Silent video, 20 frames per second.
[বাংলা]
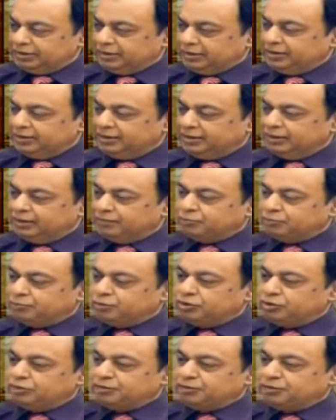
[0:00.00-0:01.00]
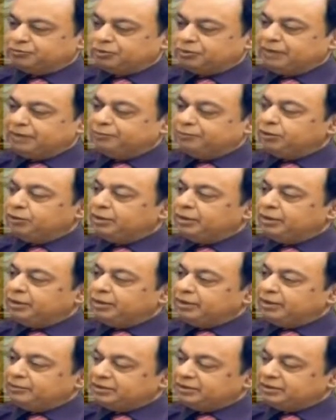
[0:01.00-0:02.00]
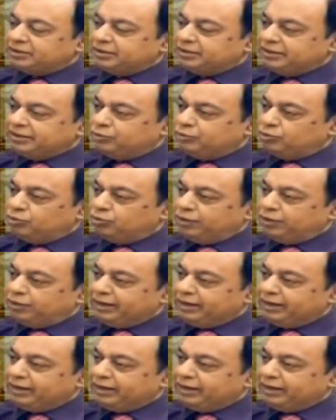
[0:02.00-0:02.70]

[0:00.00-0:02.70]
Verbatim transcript: তাই না প্রচুর নামাজ পড়তে এবং নামাজটা কিন্তু